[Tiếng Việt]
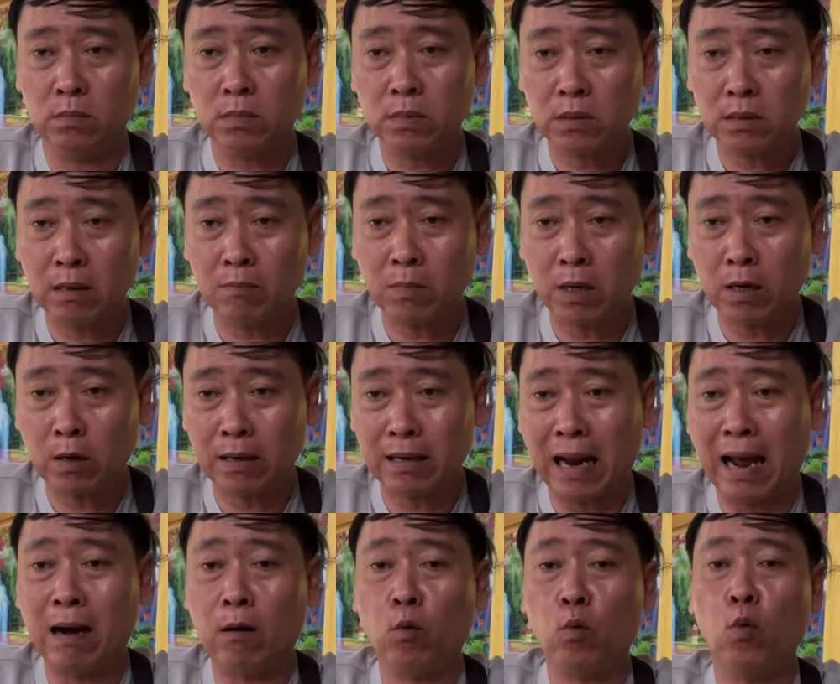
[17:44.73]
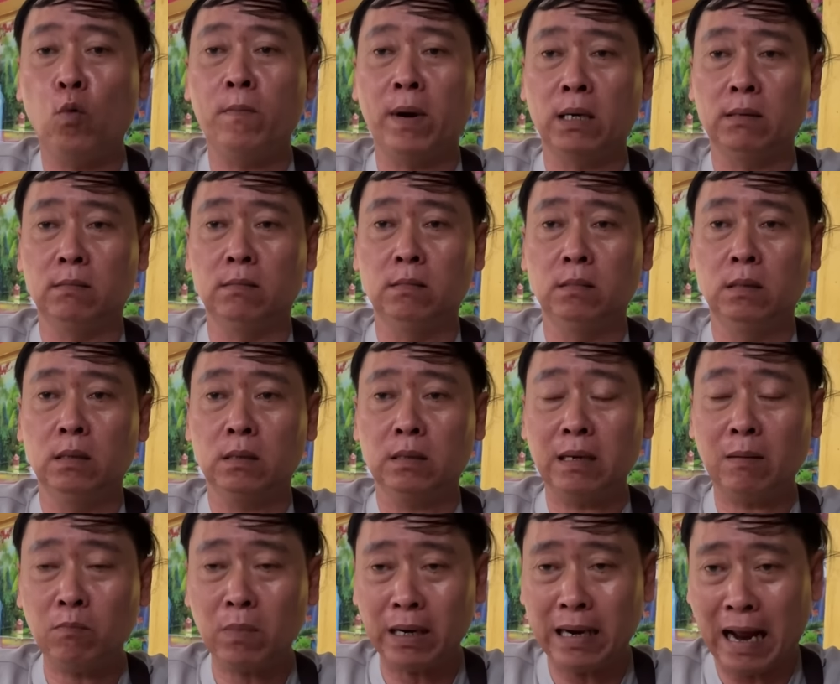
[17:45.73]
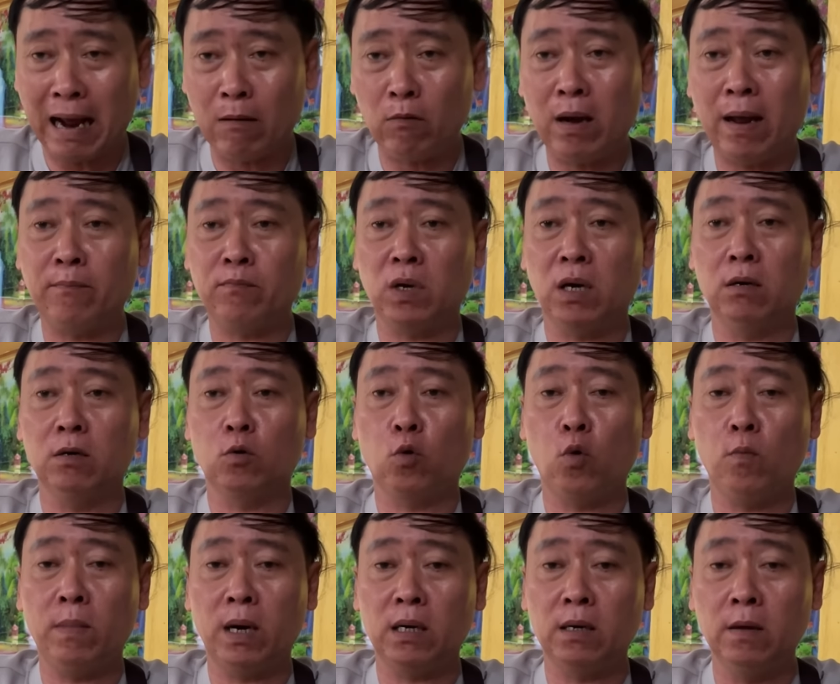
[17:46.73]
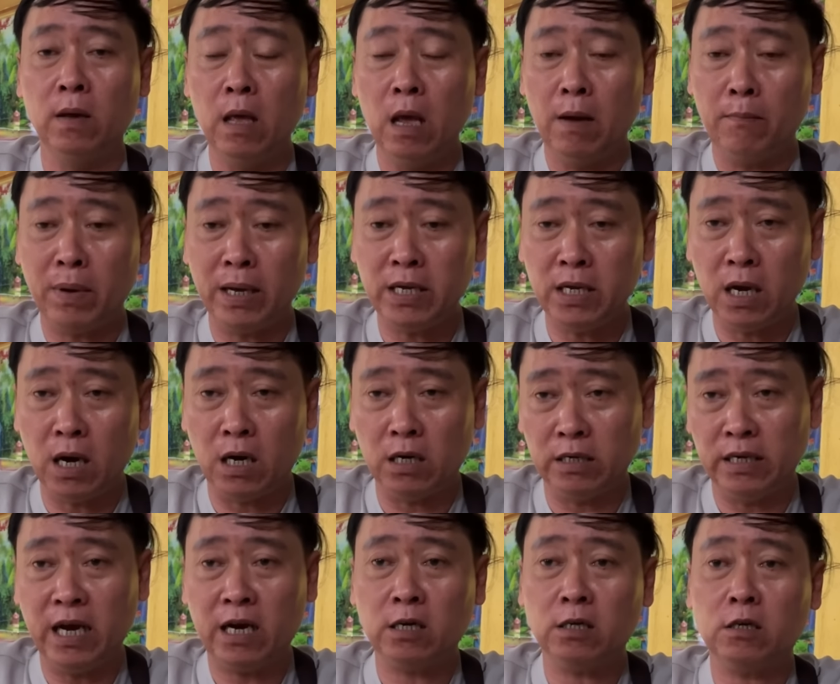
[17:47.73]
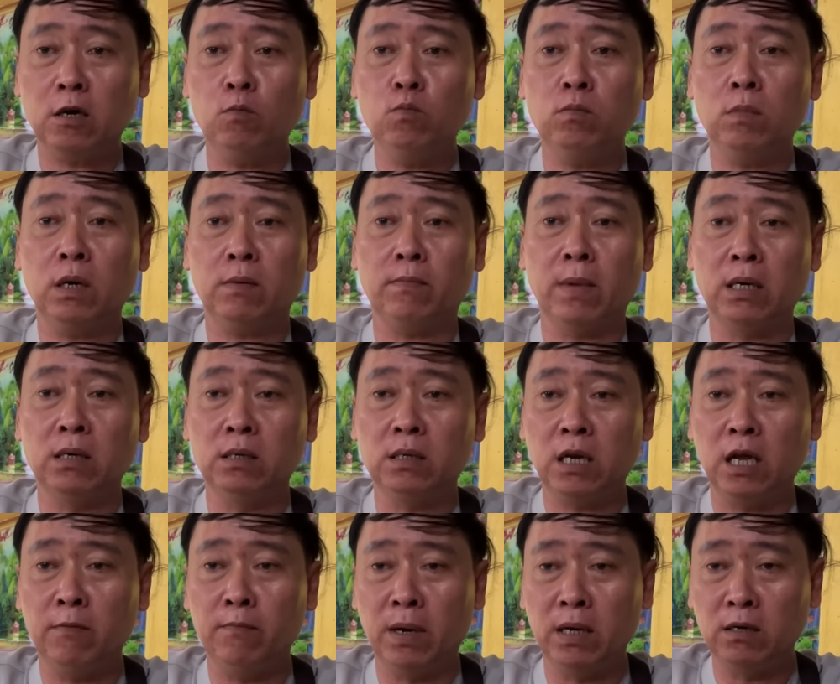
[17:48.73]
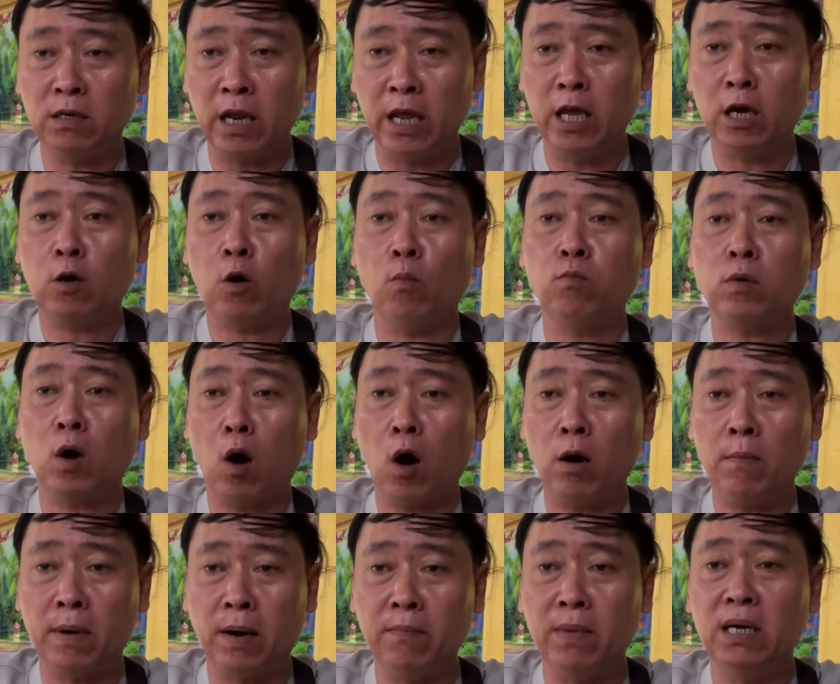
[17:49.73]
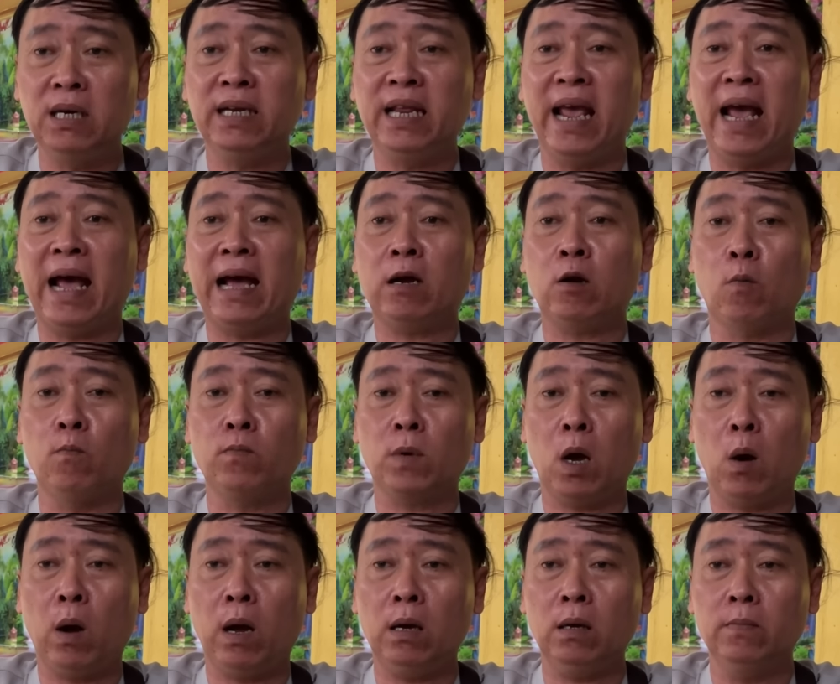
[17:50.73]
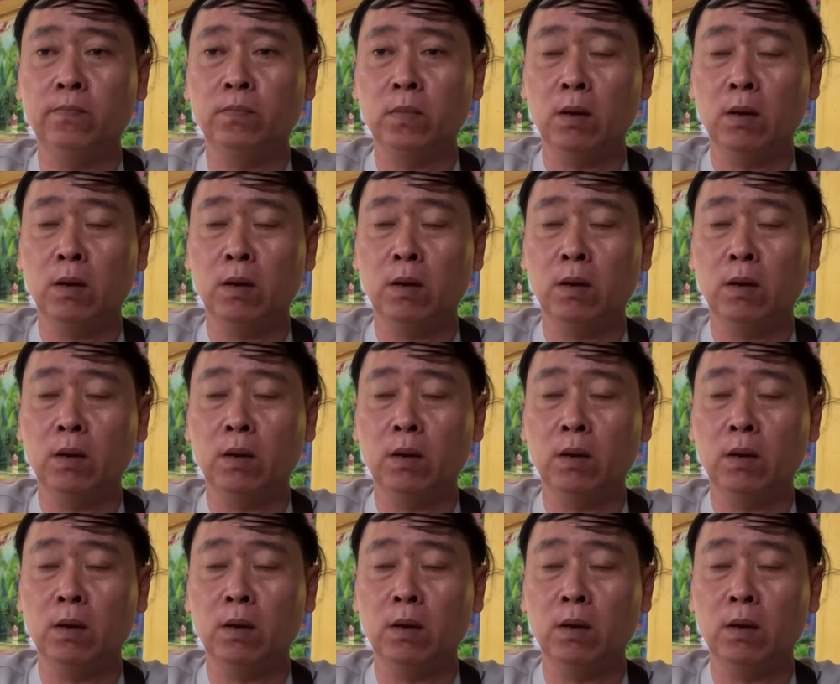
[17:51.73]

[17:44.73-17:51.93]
trong cái đạo của mình trong cái đạo làm người của mình bây giờ dân chúng mà bệnh thì bệnh thiệt cũng có mà bệnh giả cũng có